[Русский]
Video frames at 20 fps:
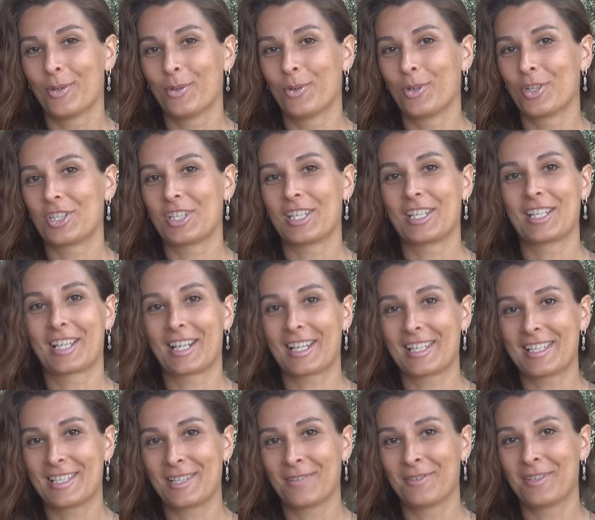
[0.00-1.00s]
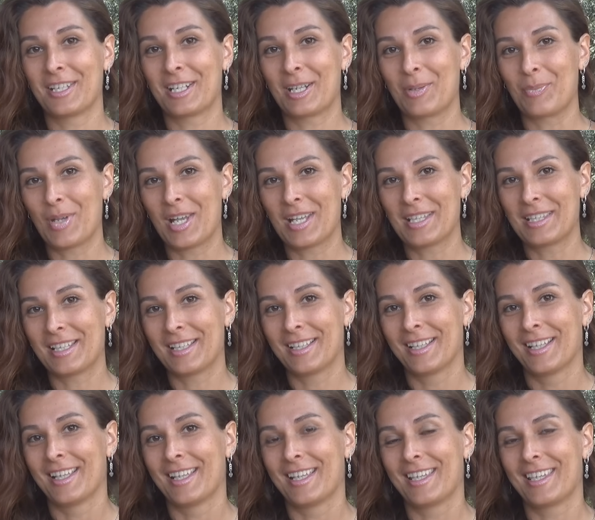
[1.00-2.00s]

Очень красивые ребята.